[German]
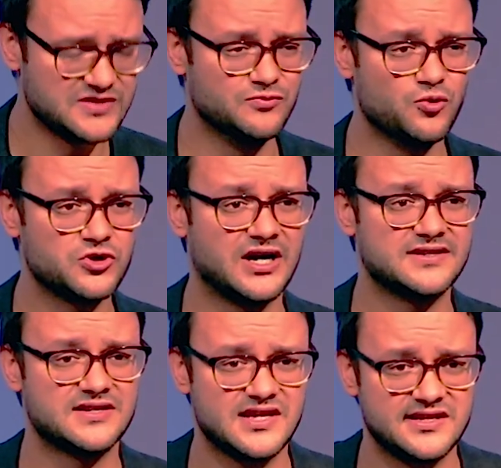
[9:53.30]
von diesem Buch
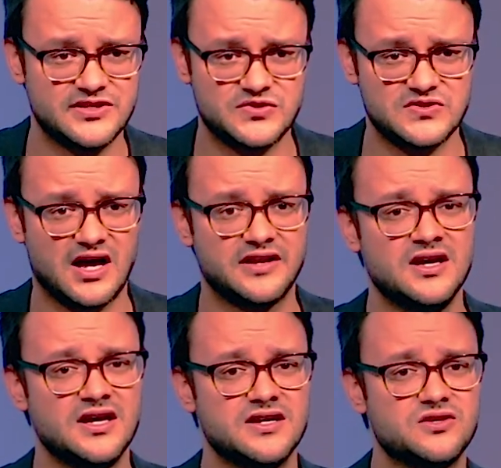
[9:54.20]
scheint tatsächlich zu sein,
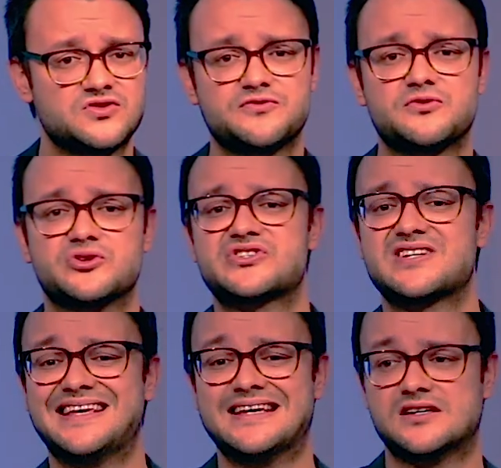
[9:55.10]
dich zu
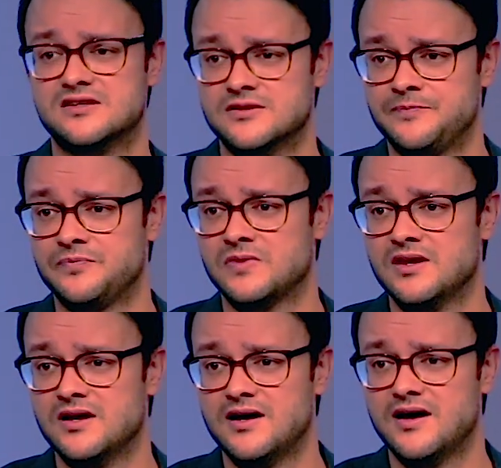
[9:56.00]
frustrieren.
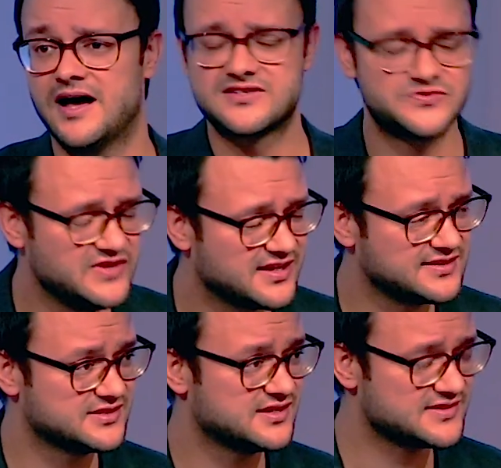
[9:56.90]
Es ist
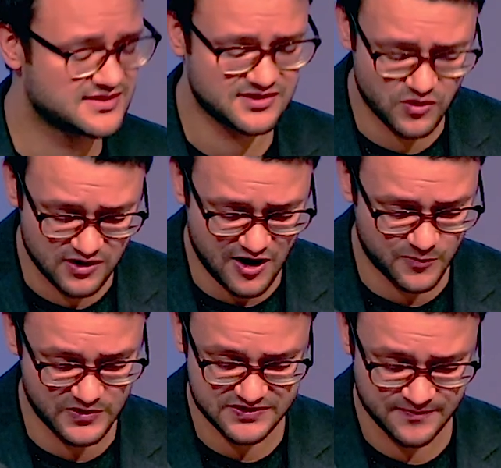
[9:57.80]
wirklich, es ist
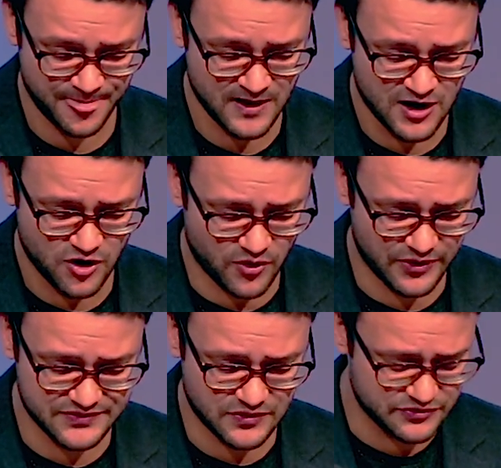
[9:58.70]
unglaublich.
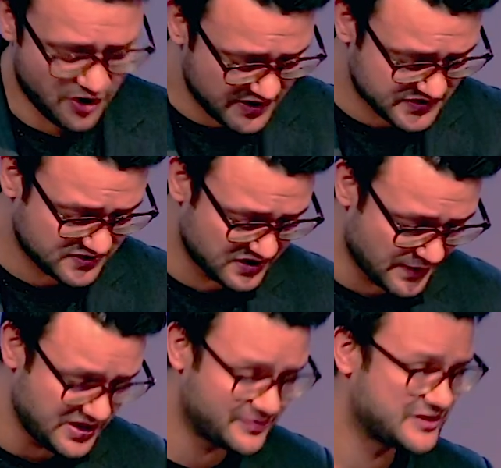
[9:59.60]
Und, und doch ist es in
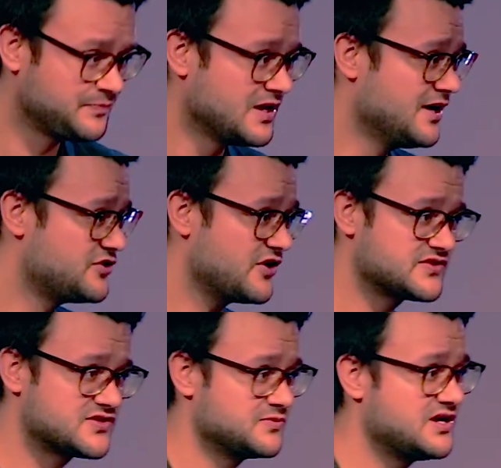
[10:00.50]
der Bibel, doch
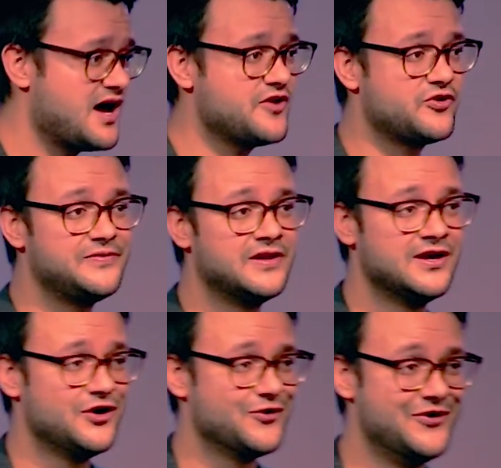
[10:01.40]
ist es im Kanon
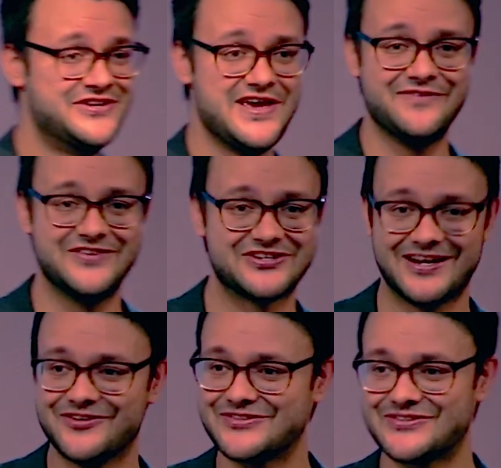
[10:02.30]
und irgendwie scheint